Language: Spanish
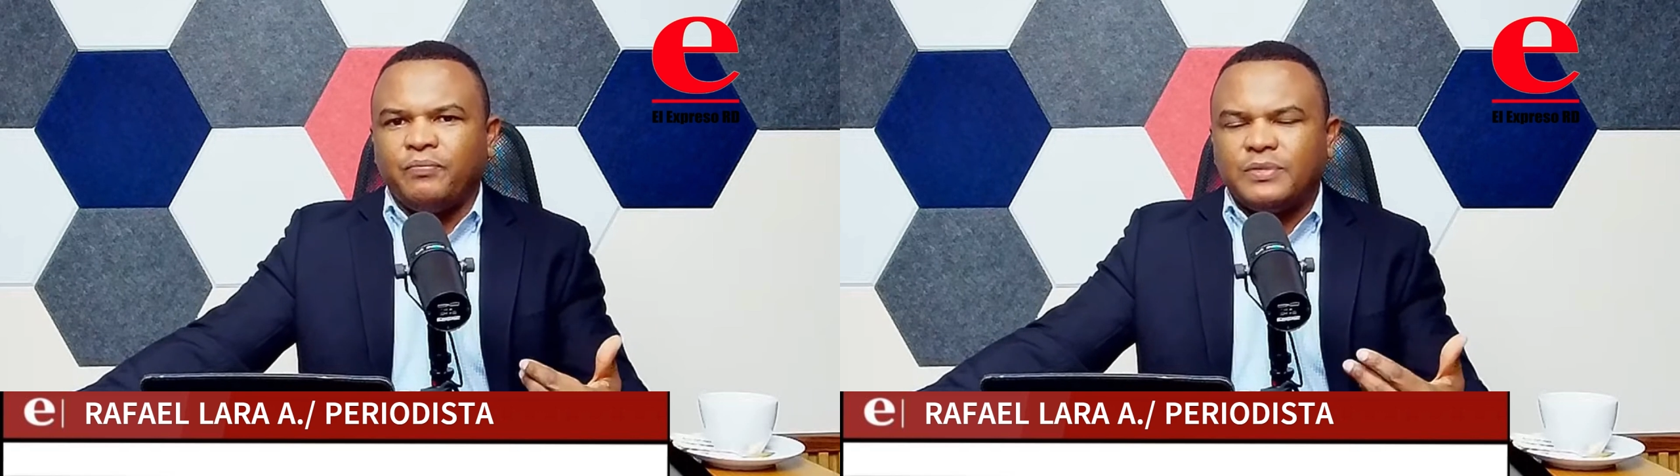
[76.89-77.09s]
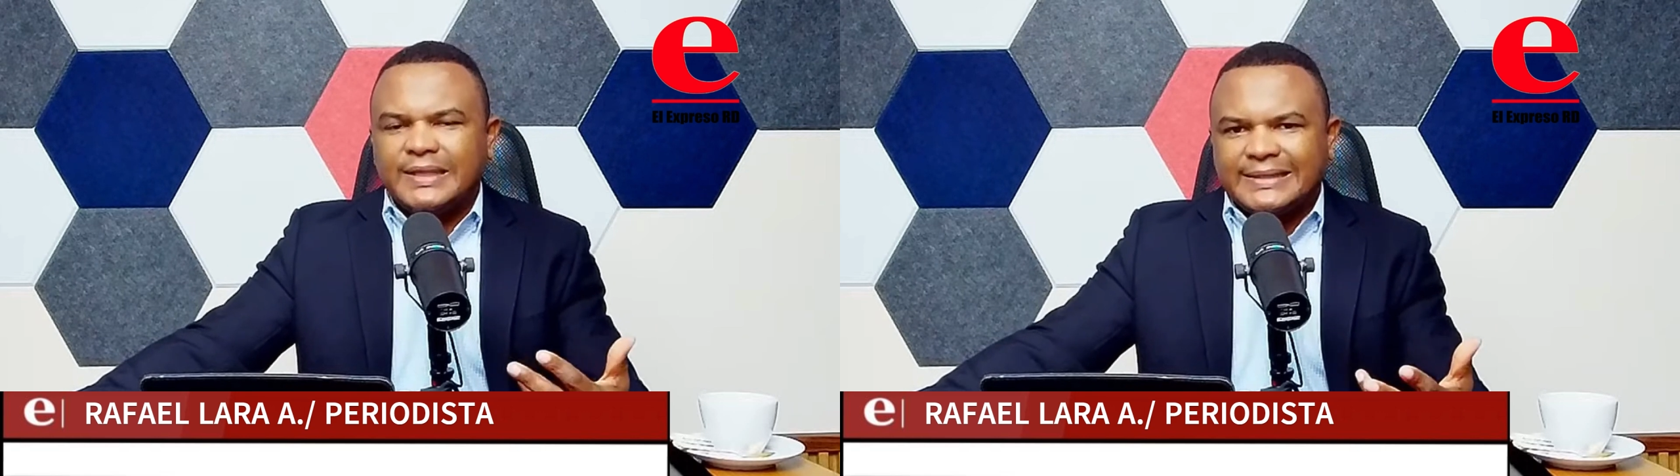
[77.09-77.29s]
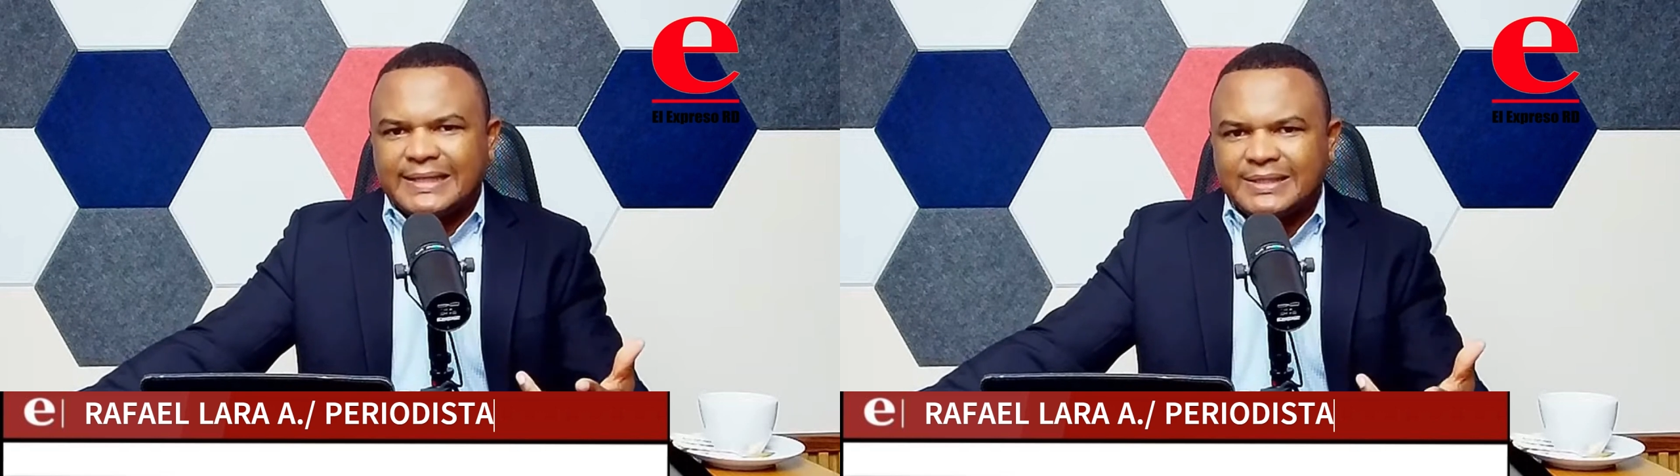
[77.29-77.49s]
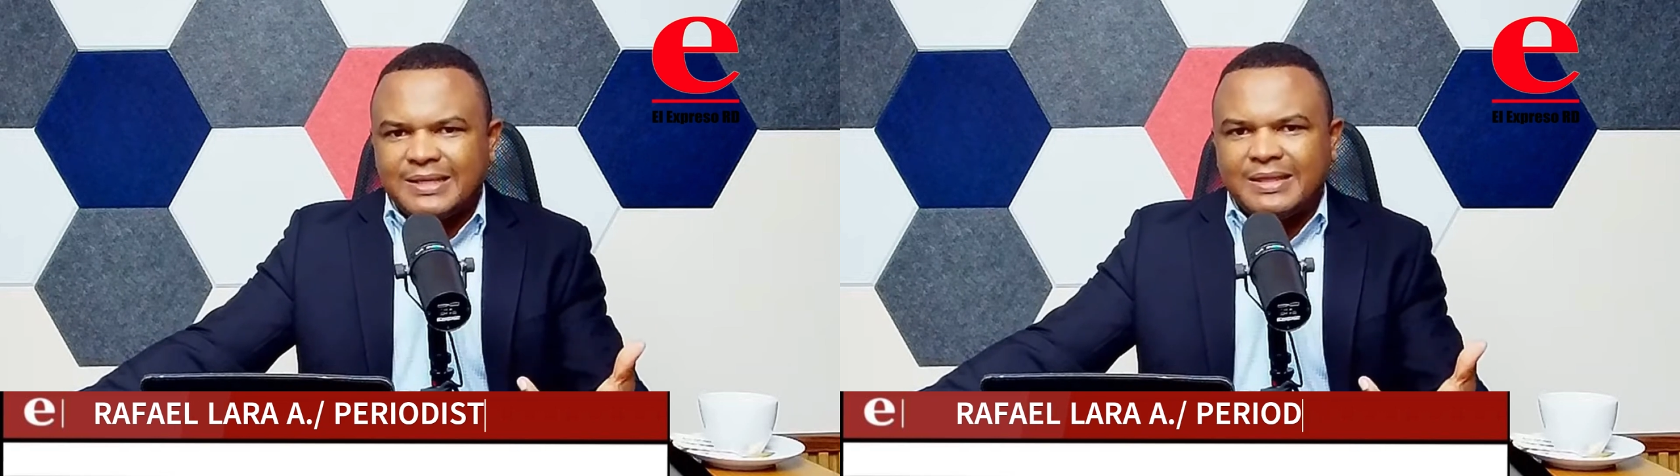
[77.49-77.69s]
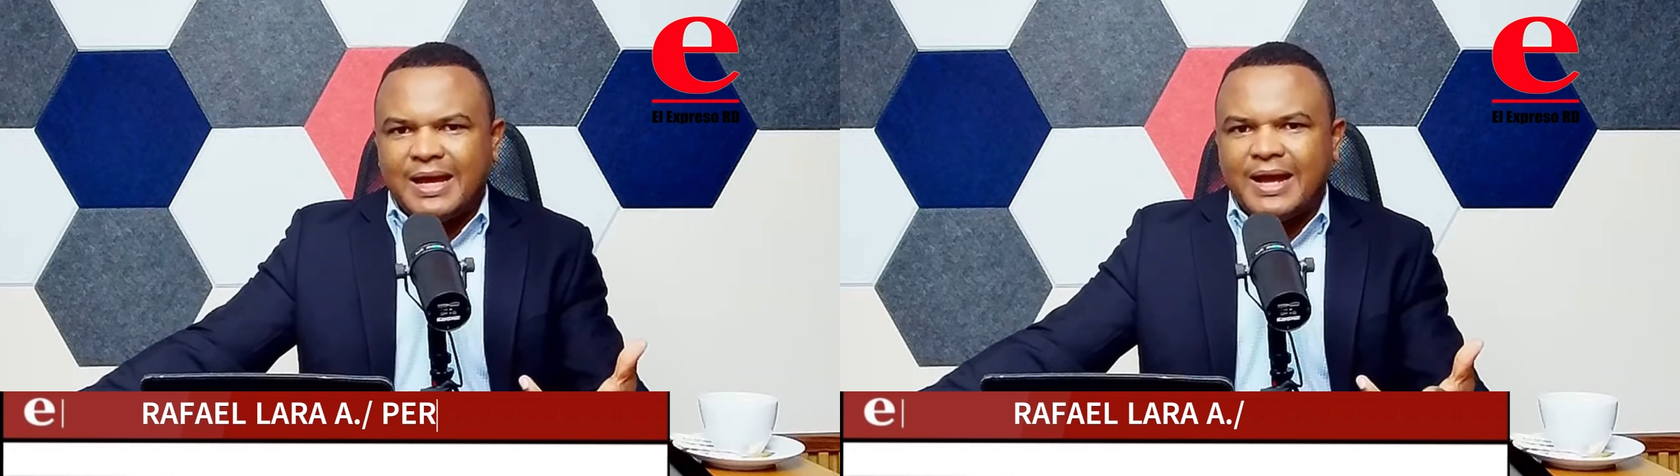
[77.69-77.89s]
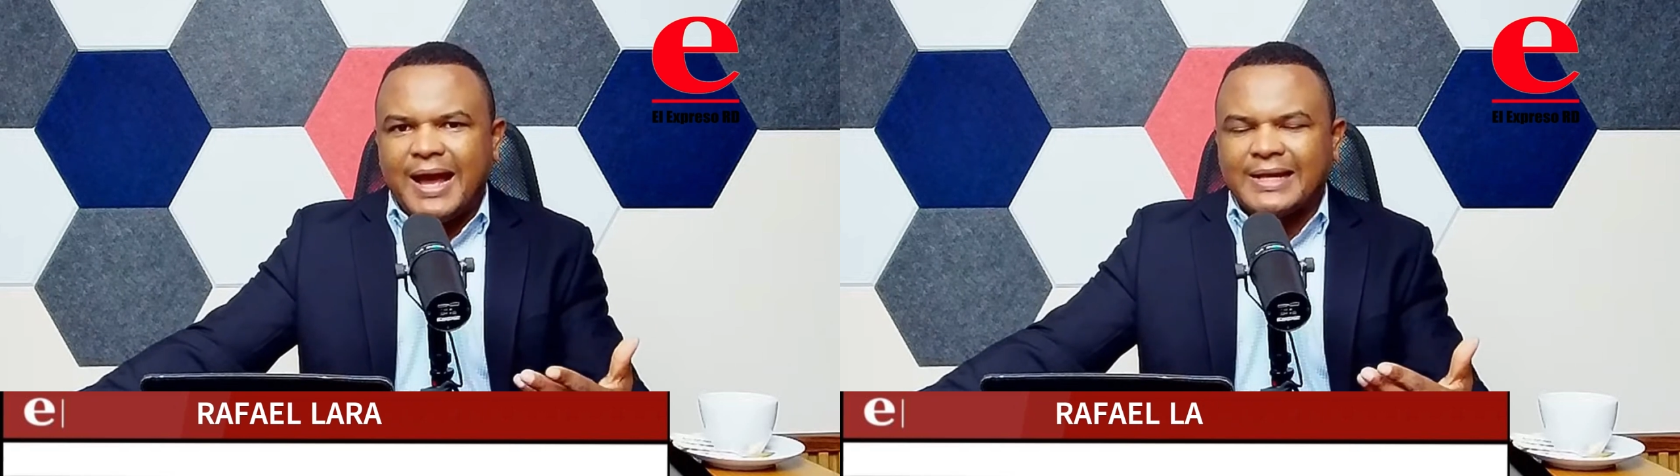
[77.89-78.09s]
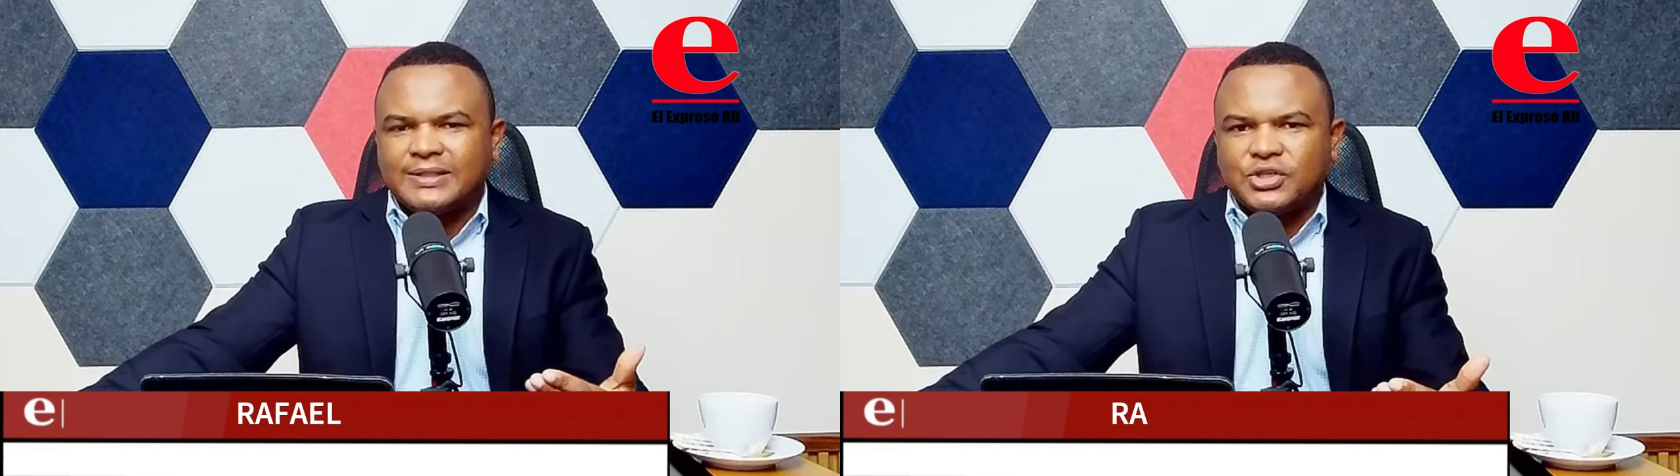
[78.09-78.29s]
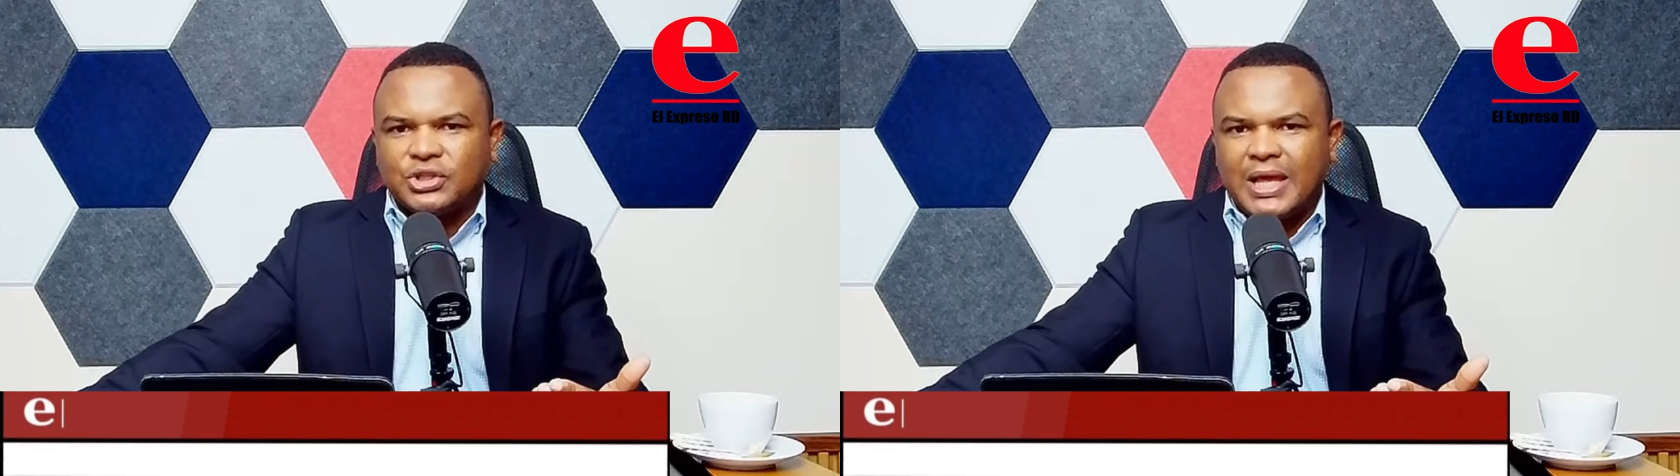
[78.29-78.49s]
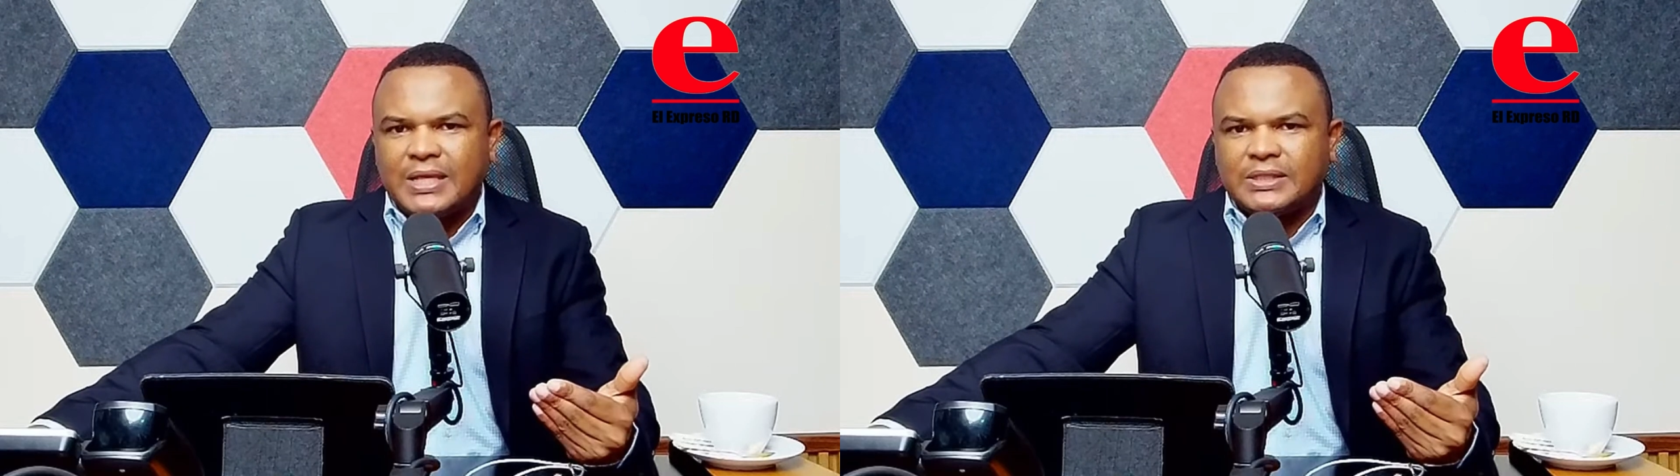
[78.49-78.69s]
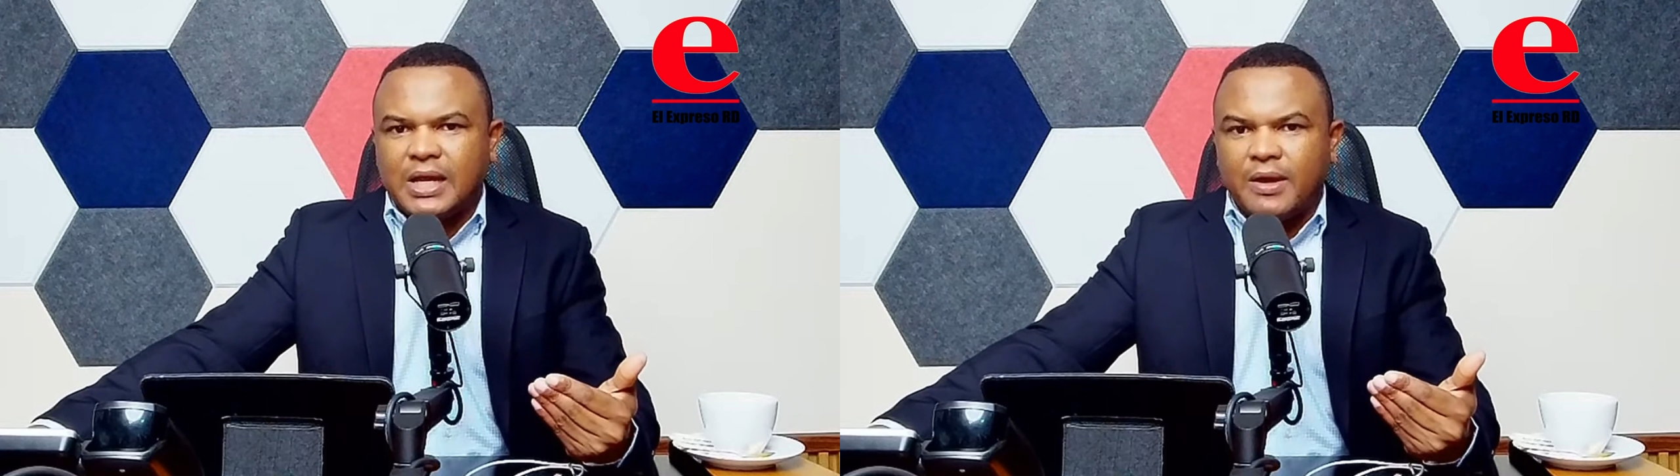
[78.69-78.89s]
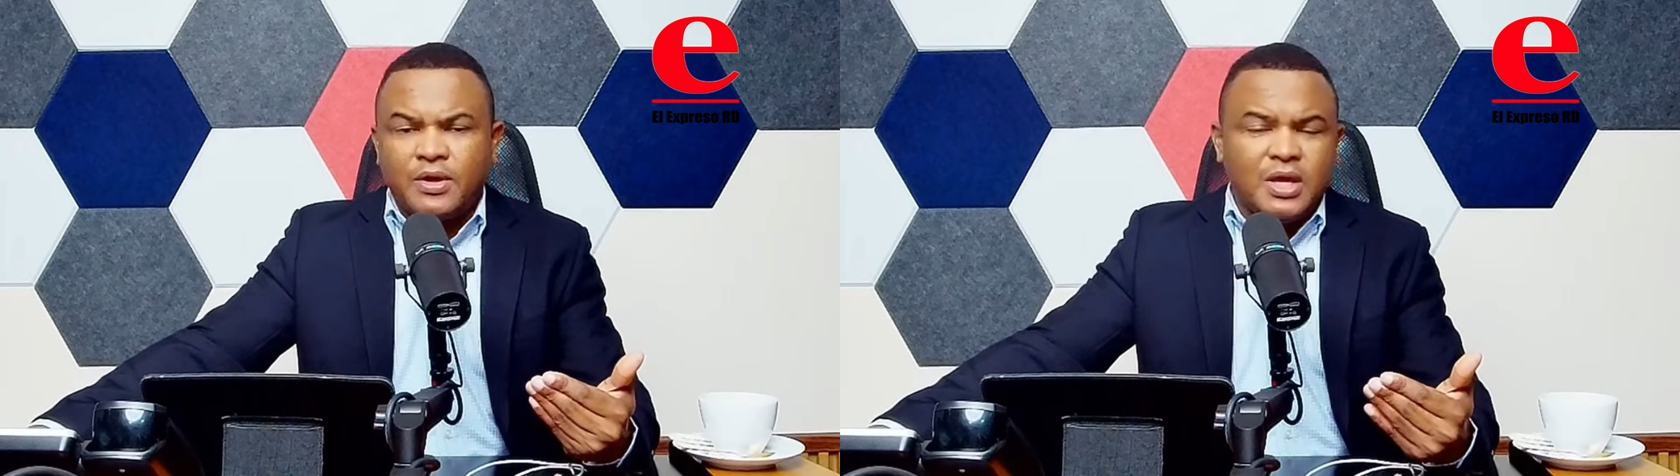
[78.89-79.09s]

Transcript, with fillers: necesitan asistencia